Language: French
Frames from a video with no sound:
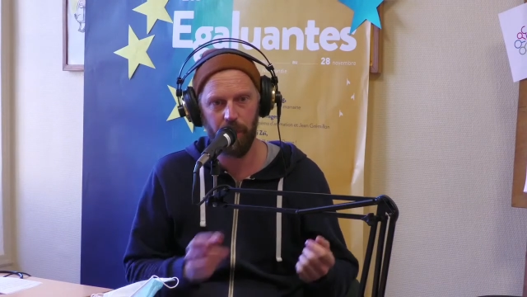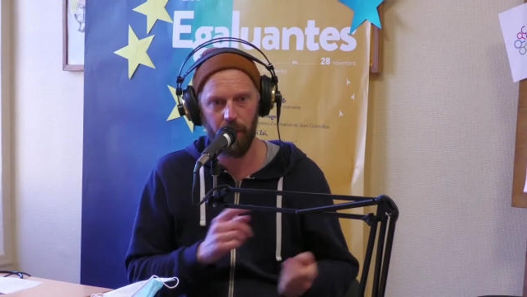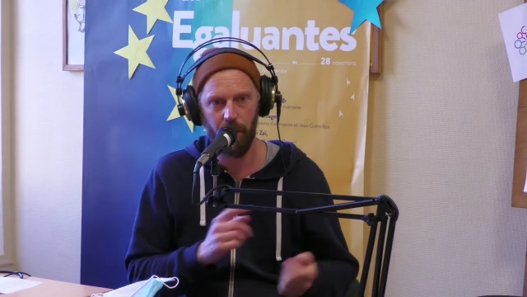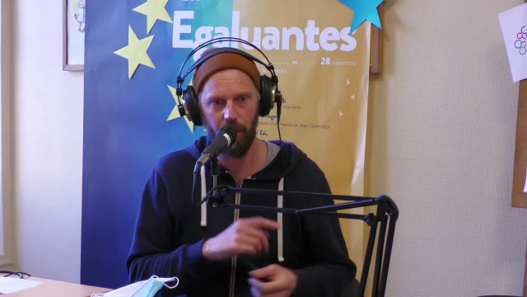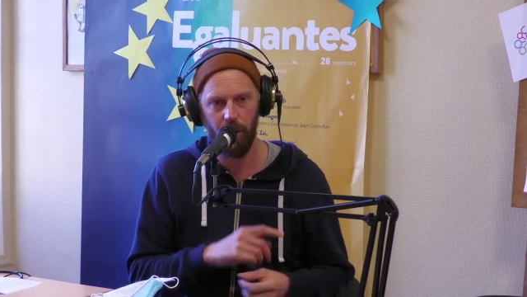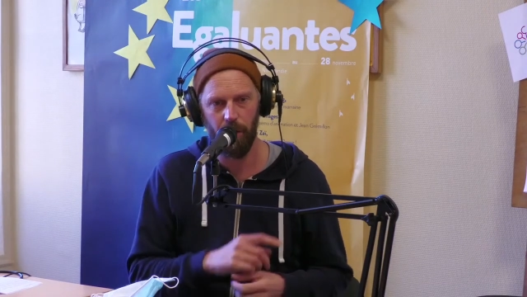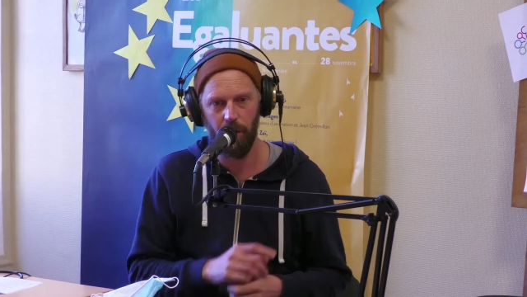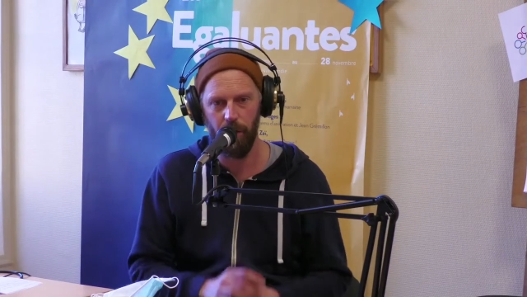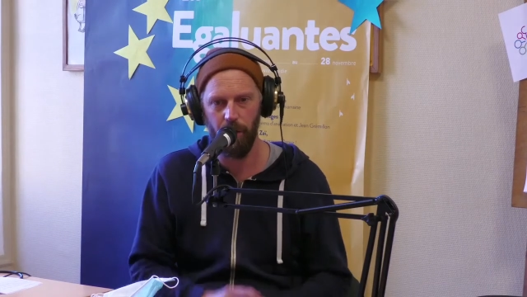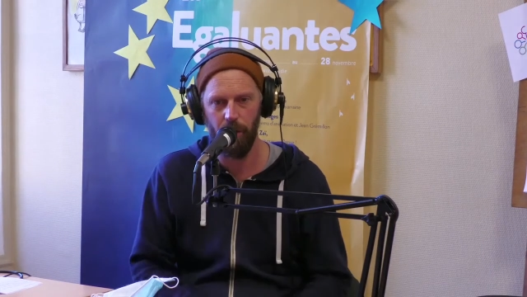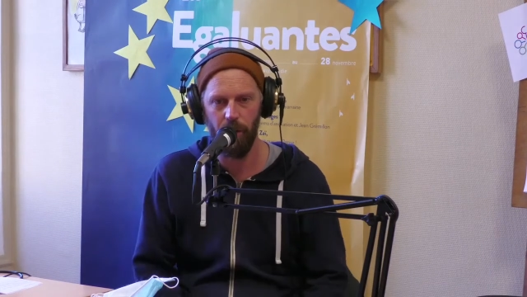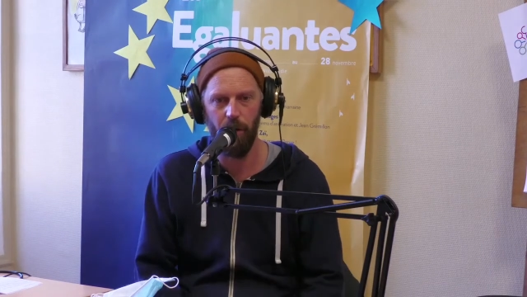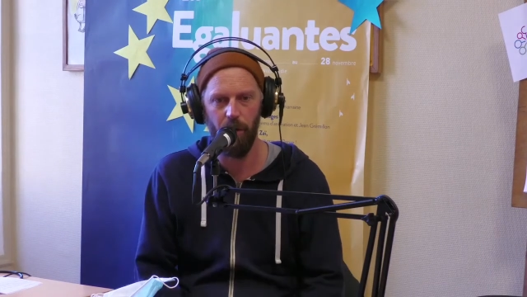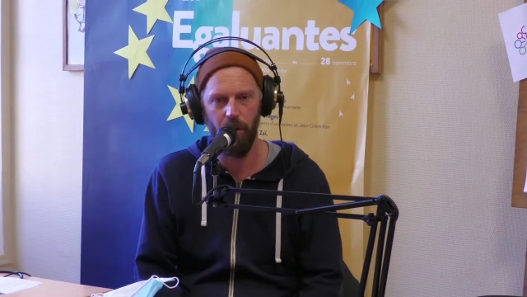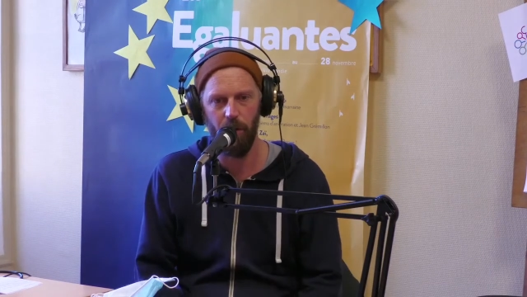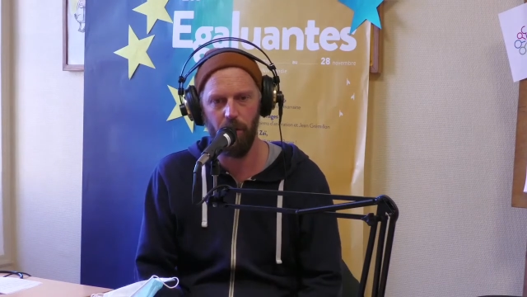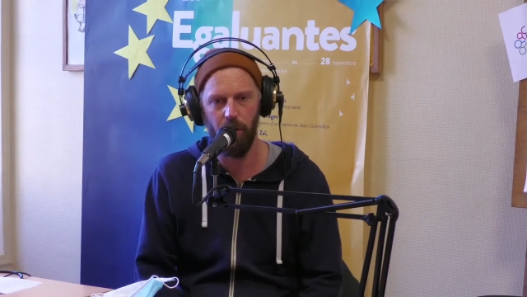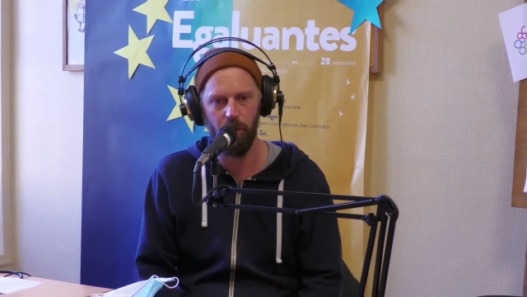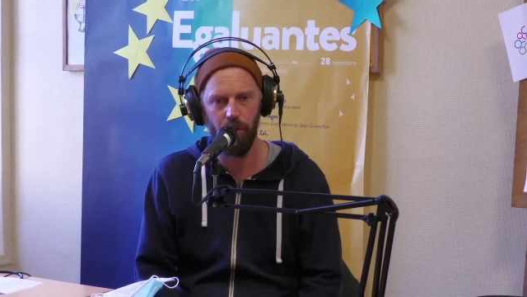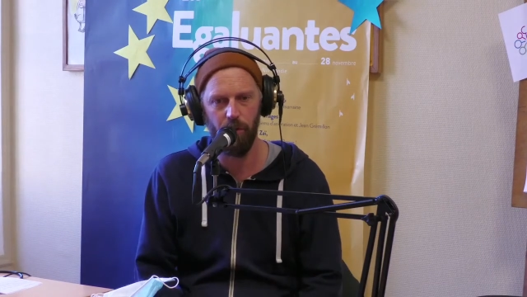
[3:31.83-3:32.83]

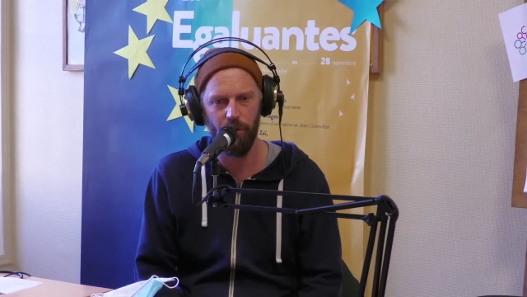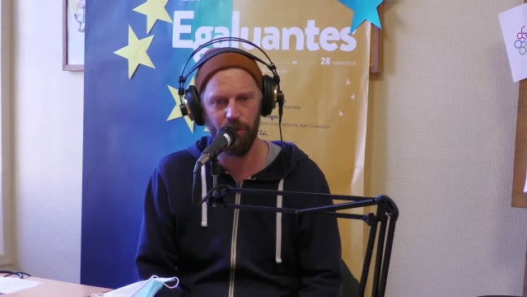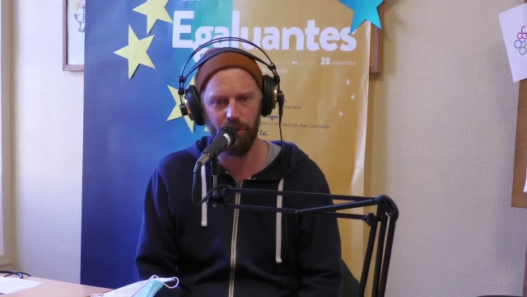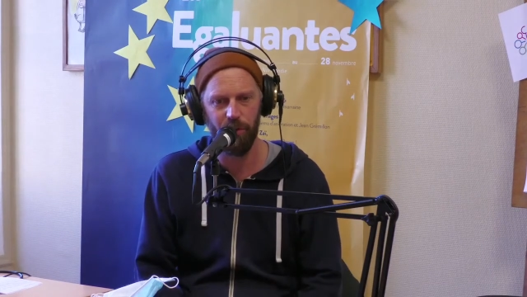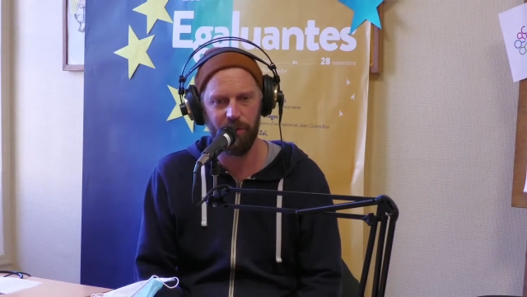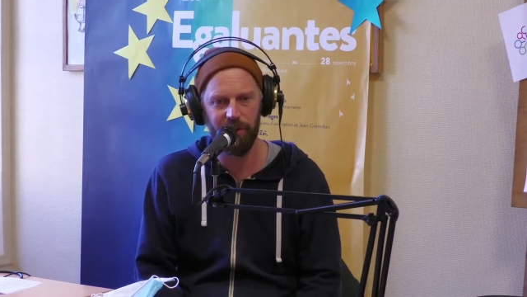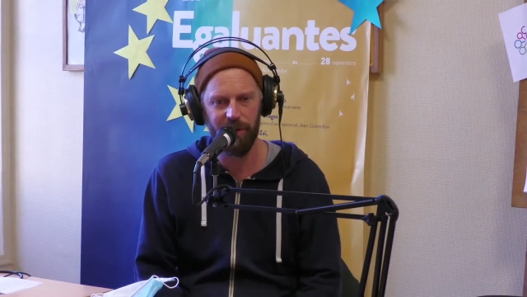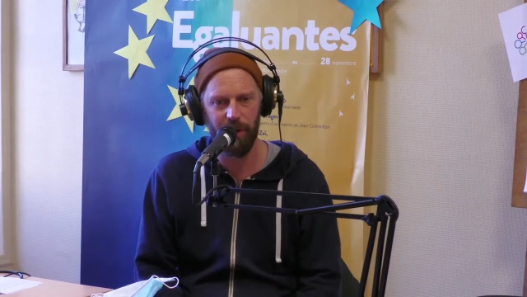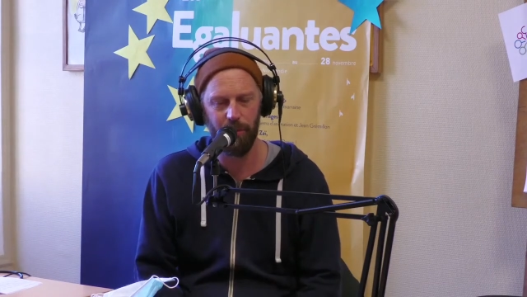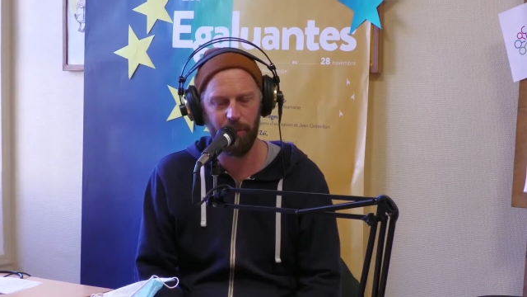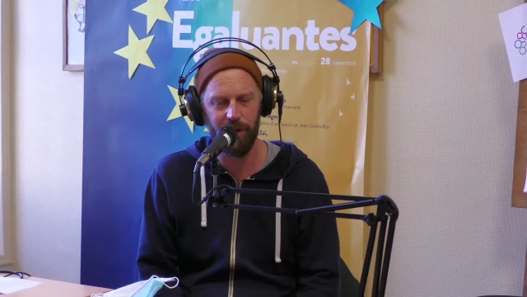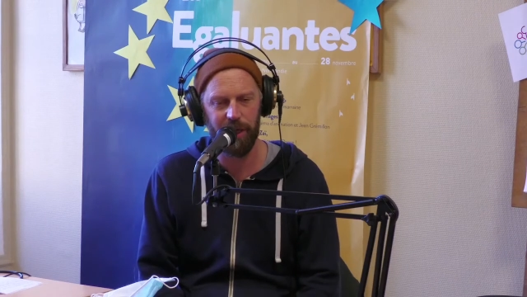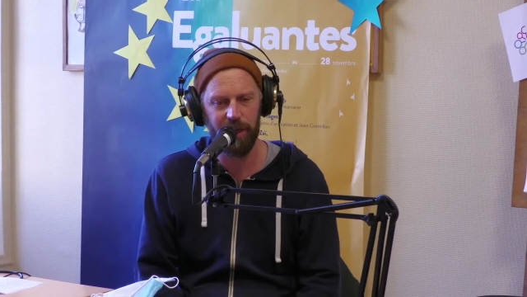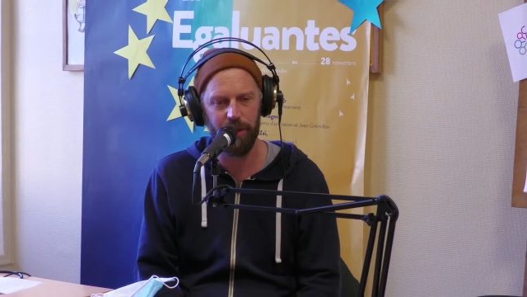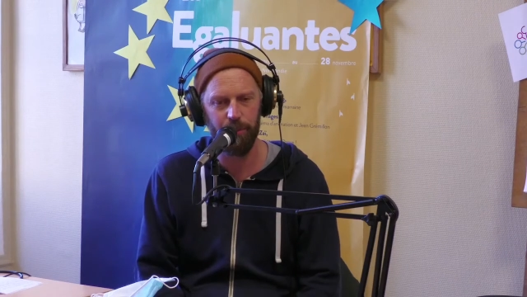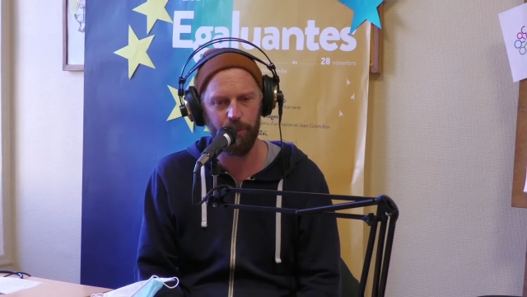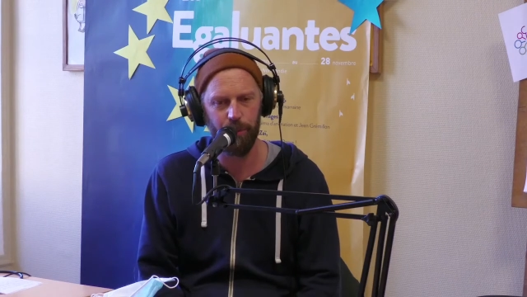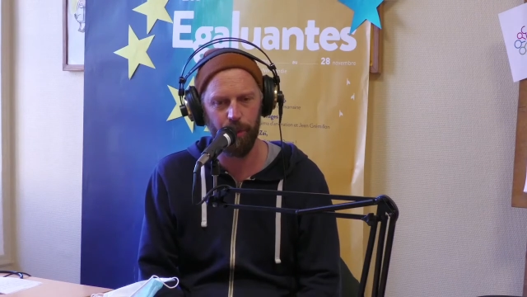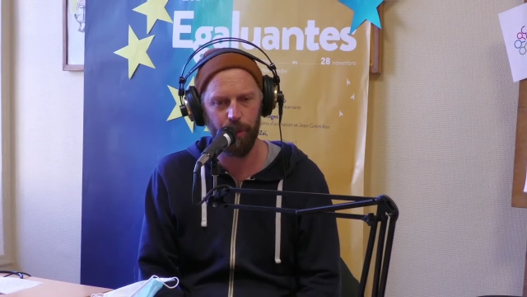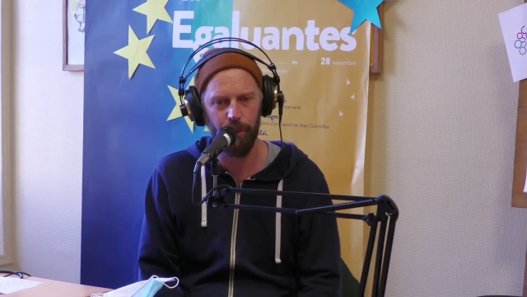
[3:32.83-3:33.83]
euh, le deuxième
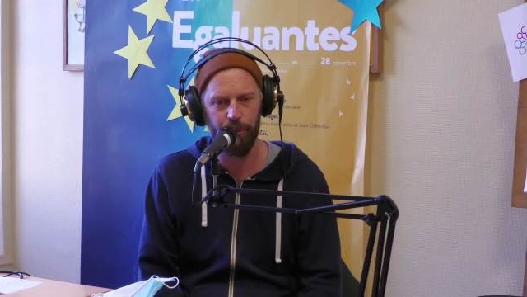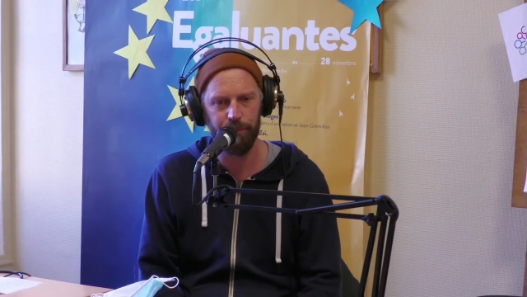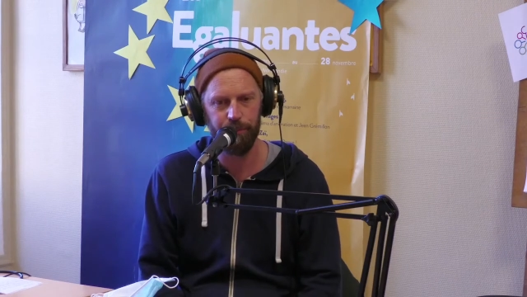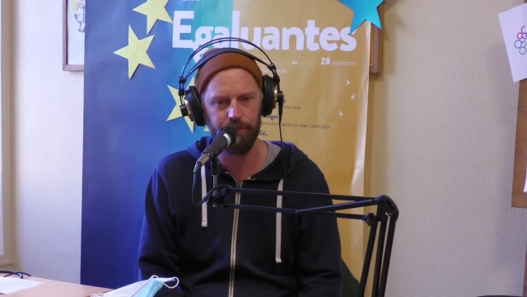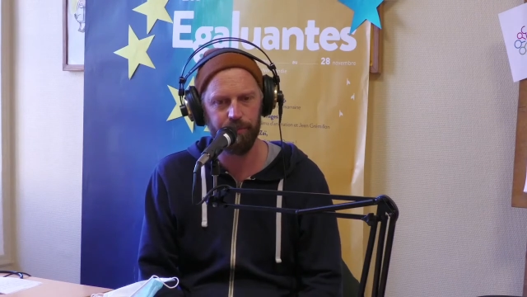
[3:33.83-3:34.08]
clip euh,